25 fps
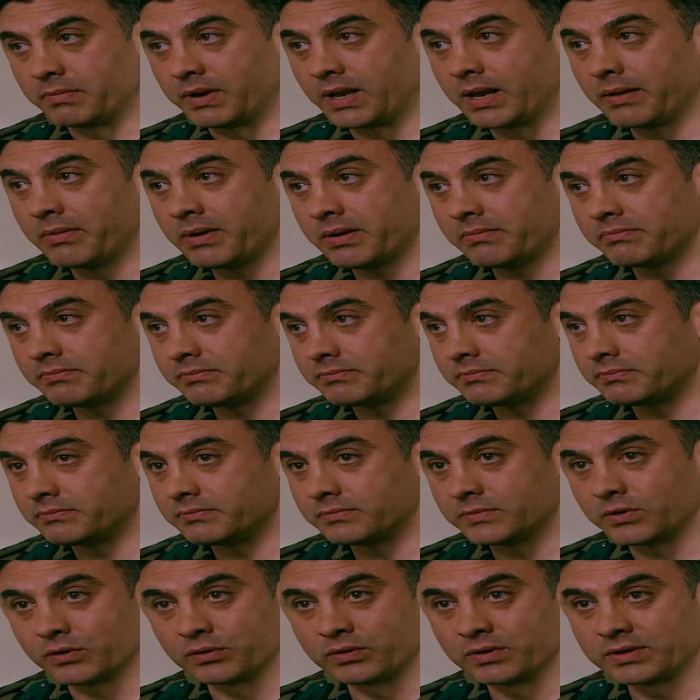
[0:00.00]
Bilemem.
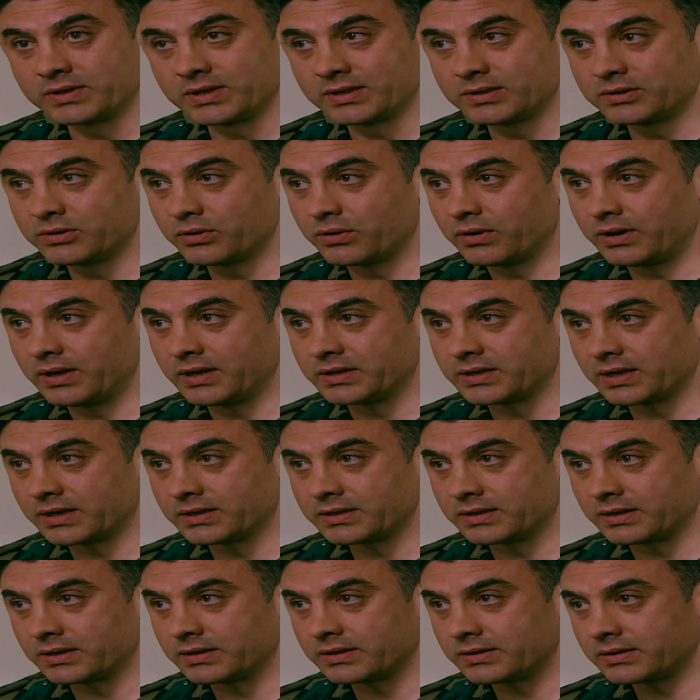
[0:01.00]
Onu siz
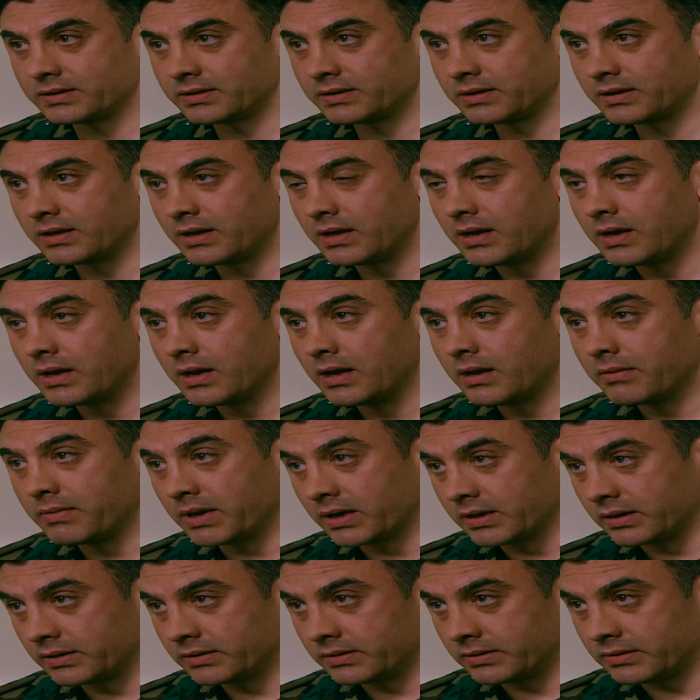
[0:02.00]
söyleyeceksiniz.
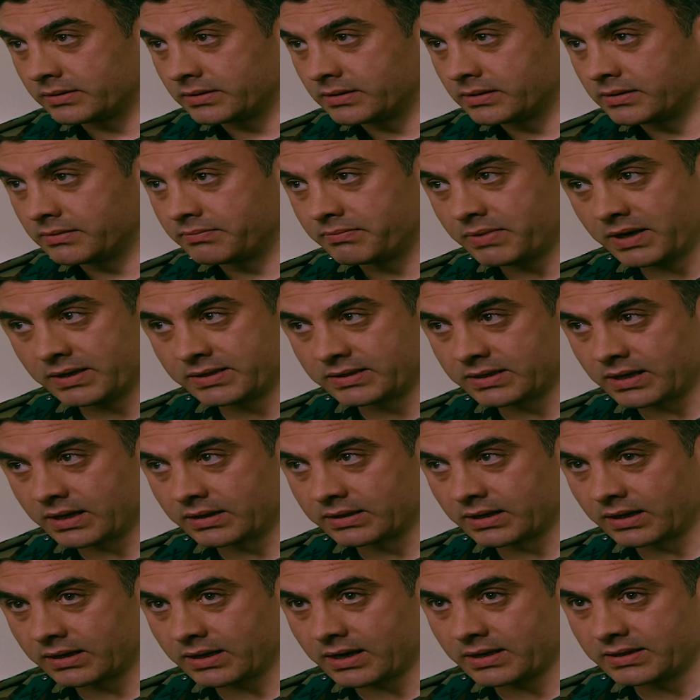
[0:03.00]
Bakın, beş
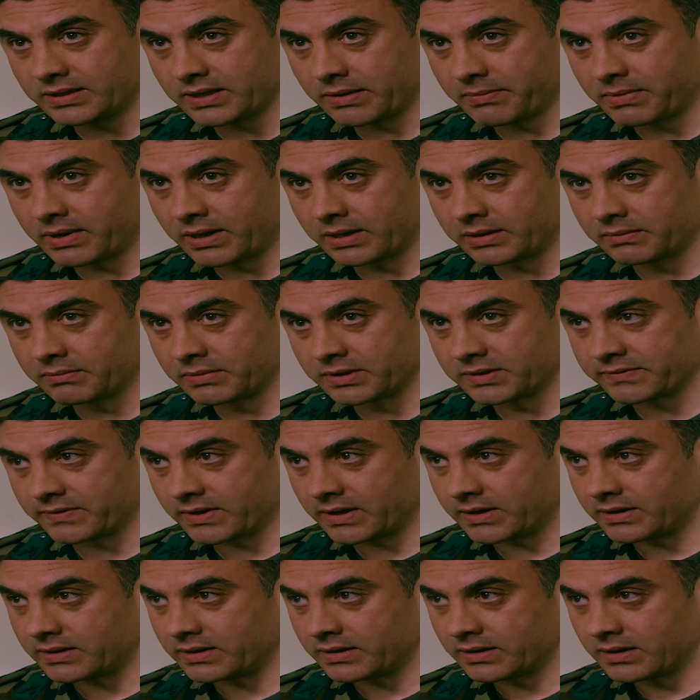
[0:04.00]
saat kadar zamanımız
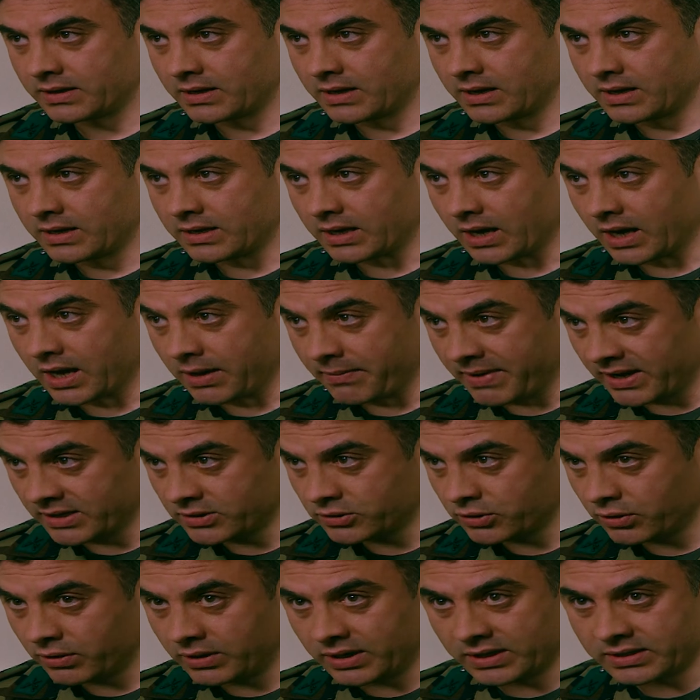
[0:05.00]
var. Ya
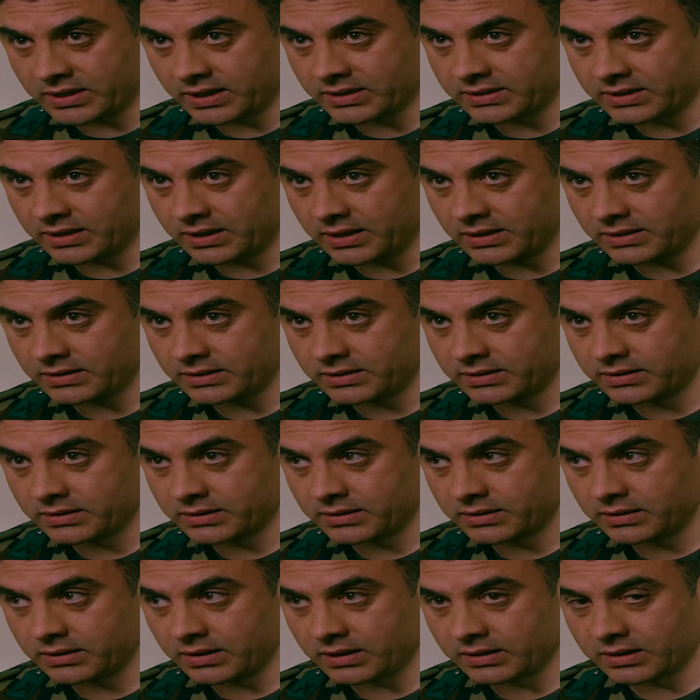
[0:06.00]
hemen söyleyeceksiniz
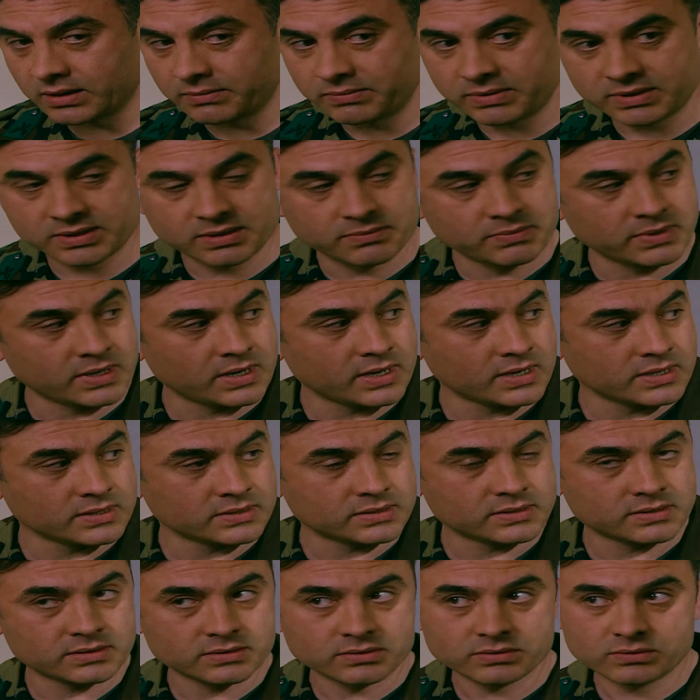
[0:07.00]
ya da bizi
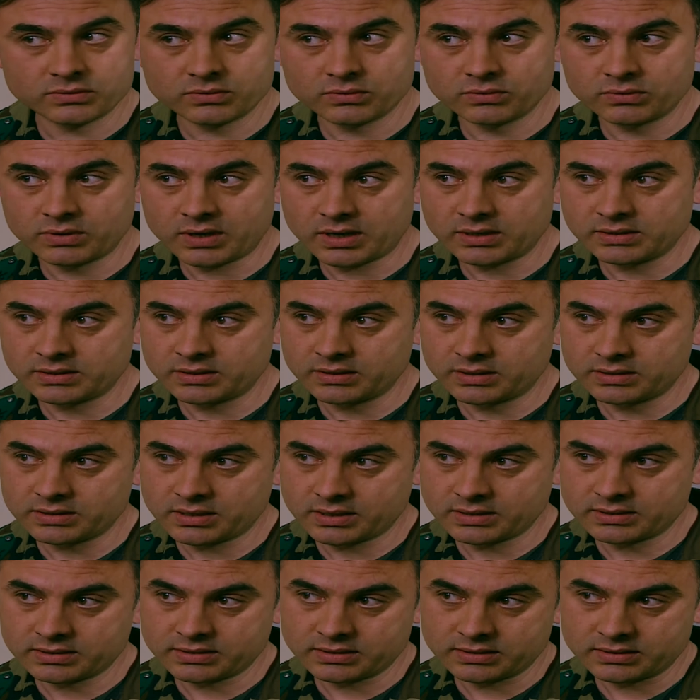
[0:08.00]
biraz
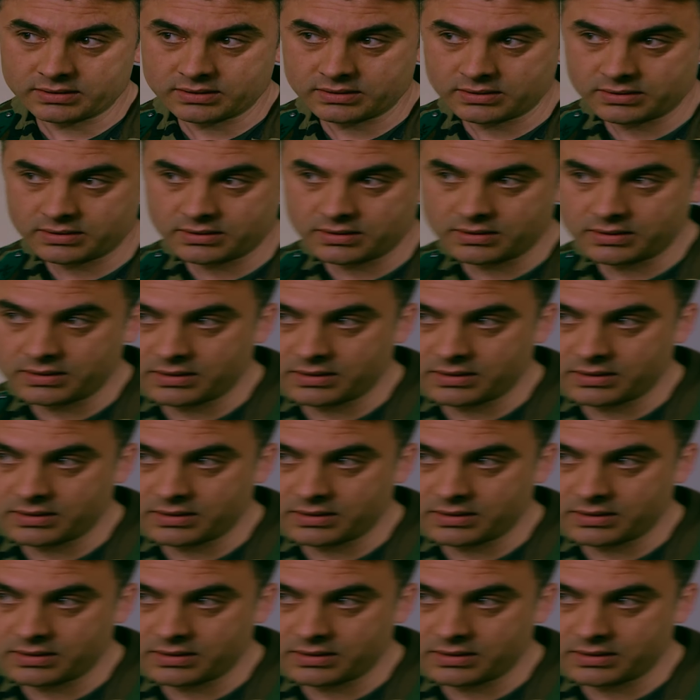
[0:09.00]
uğraştıracaksınız.